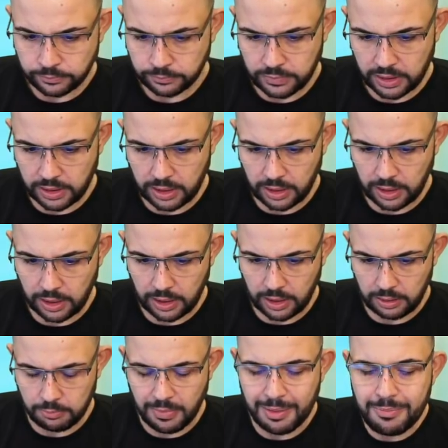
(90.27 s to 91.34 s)

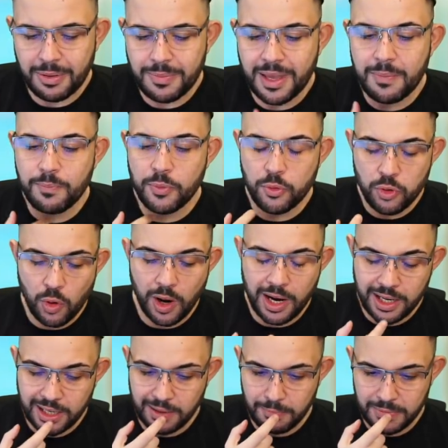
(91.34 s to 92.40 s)
Perché, mamma mia, in più io ho
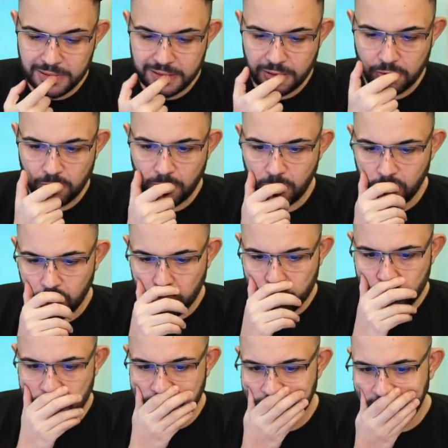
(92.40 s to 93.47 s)
anche ammazzato quello che
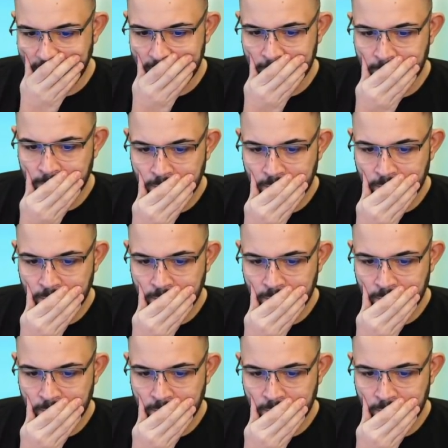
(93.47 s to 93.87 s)
usciva.